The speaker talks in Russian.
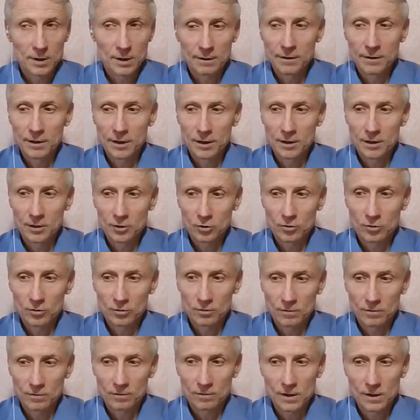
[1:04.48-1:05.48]
говорили, что
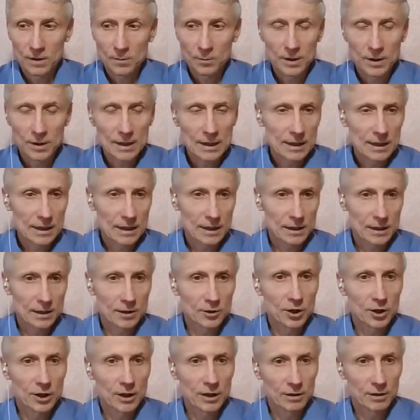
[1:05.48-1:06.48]
воспитание
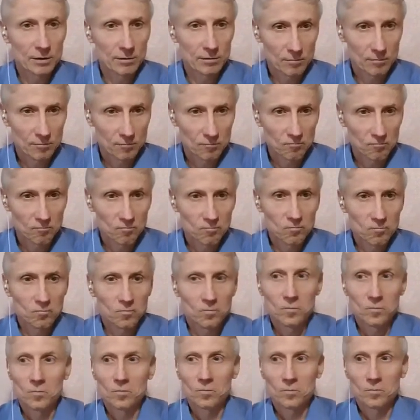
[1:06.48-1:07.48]
означает
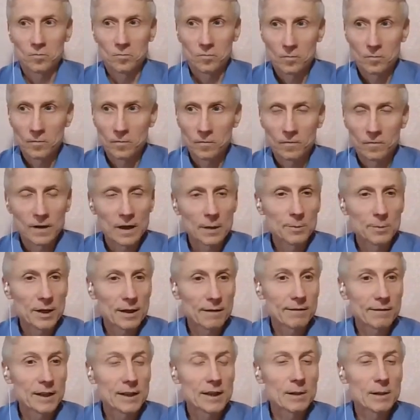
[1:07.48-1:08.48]

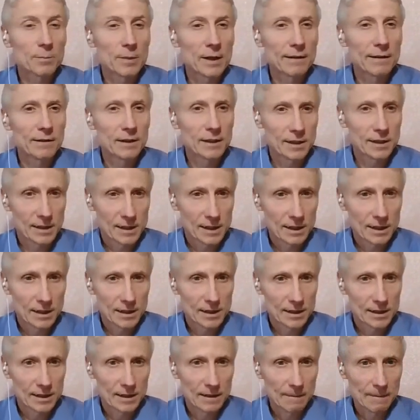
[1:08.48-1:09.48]
формирование правильных
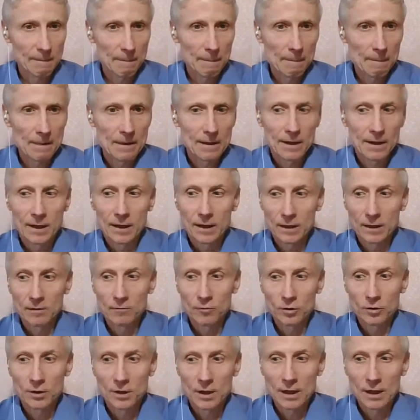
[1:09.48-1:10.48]
ценностей. А это
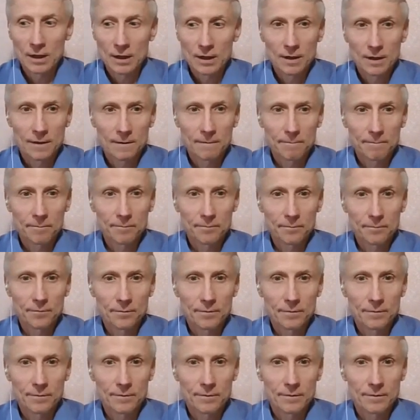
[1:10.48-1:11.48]
еще ее
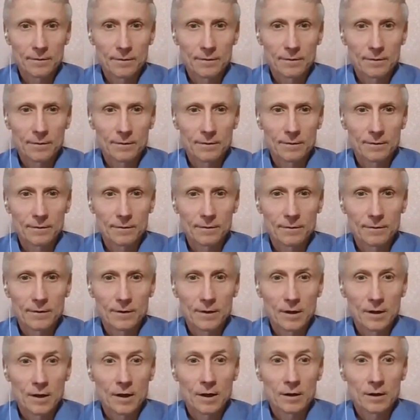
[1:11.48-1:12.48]
ценностью. Это
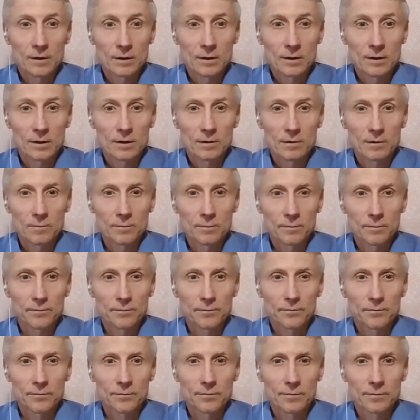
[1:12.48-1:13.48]
на протяжении
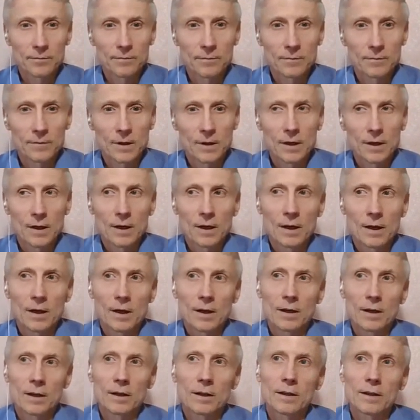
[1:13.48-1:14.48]
жизни э,
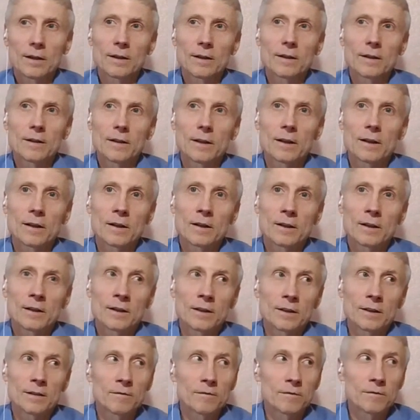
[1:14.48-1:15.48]
фундамент.
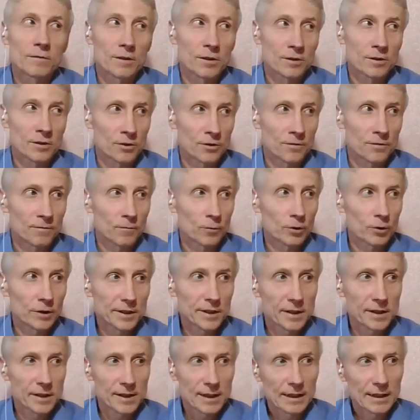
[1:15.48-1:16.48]
А, а, вот
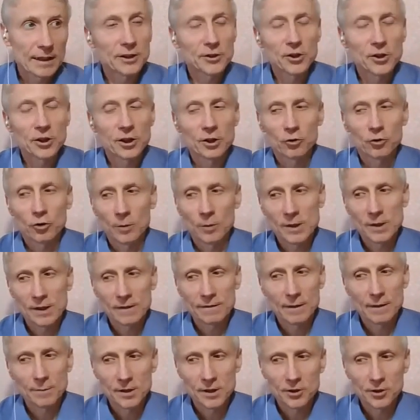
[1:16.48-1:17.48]
эти задачи, которые мы с
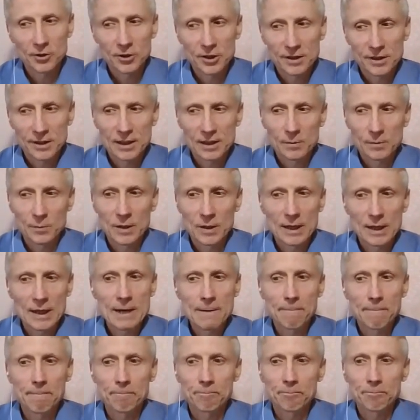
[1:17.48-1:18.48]
вами сейчас
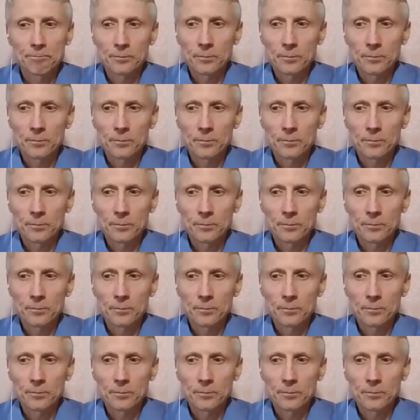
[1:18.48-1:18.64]
разбираем,